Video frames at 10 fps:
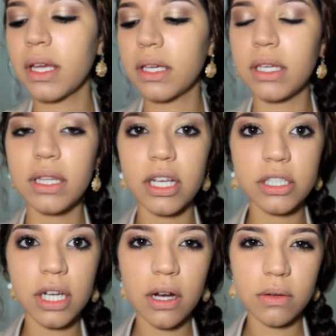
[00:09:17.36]
Que
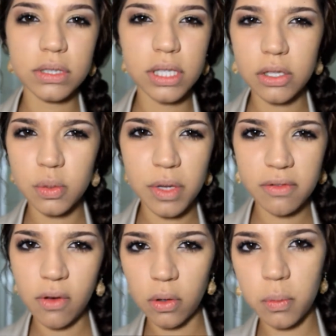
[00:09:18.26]
deixa os cílios bem
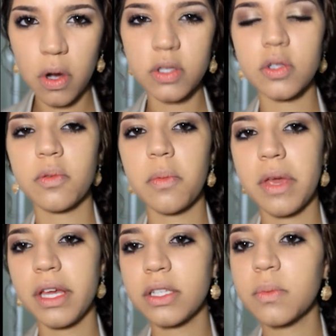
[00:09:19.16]
volumosos
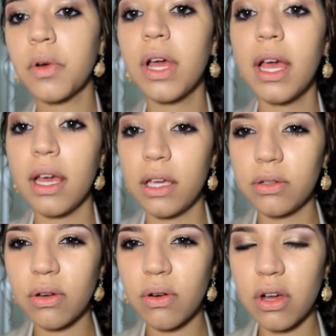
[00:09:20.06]
mesmo. E eu
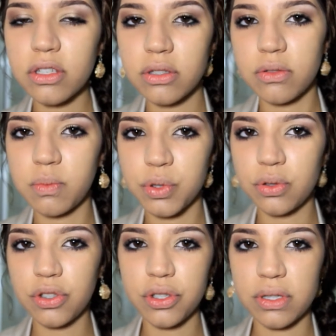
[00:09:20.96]
não gosto
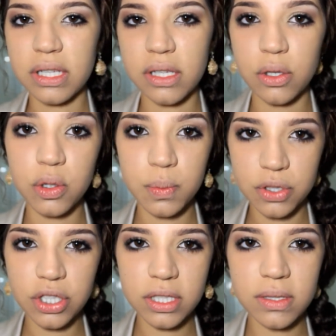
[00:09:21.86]
muito de usar cílios
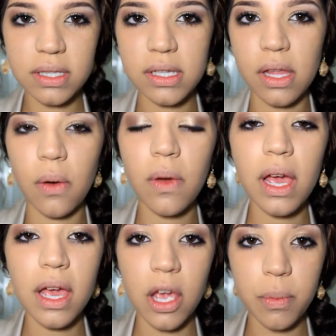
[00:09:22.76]
postiços, então
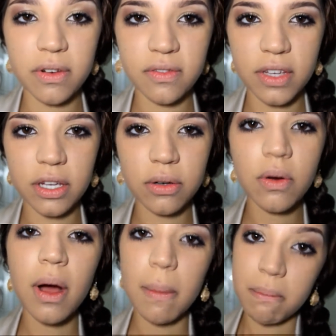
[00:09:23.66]
eu
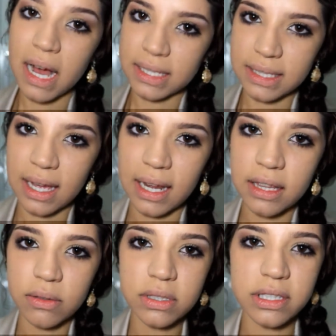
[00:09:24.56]
prefiro máscara.
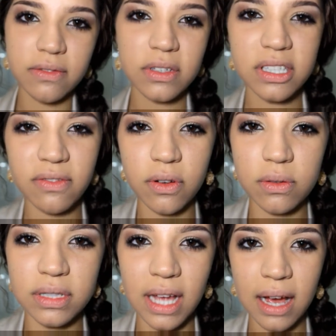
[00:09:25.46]
Então se você for
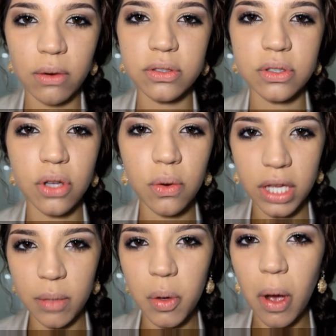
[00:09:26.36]
usar só o
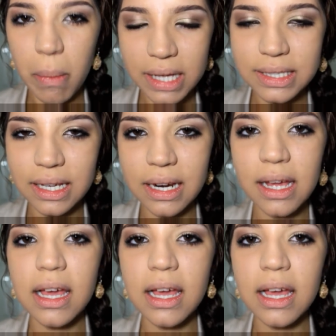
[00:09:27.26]
rímel, a máscara,